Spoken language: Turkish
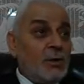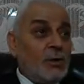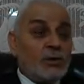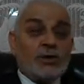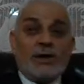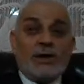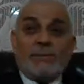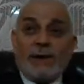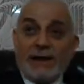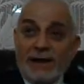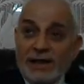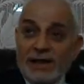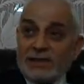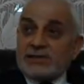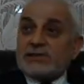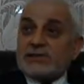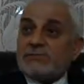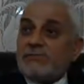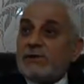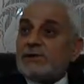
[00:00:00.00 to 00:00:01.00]
o
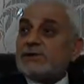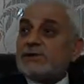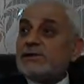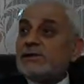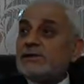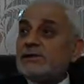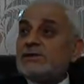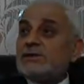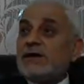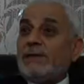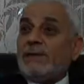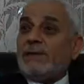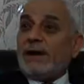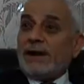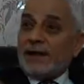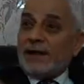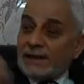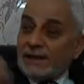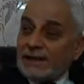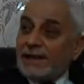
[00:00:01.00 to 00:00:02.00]
kemalat sıfatının
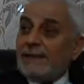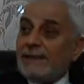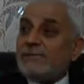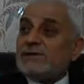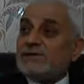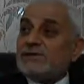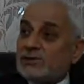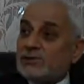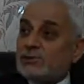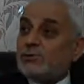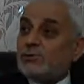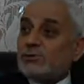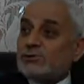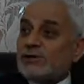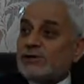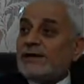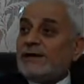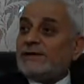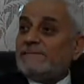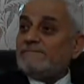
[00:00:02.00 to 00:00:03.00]
kemalata gelmesini
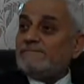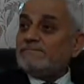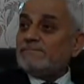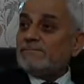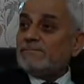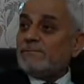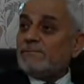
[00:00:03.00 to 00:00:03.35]
istiyorsan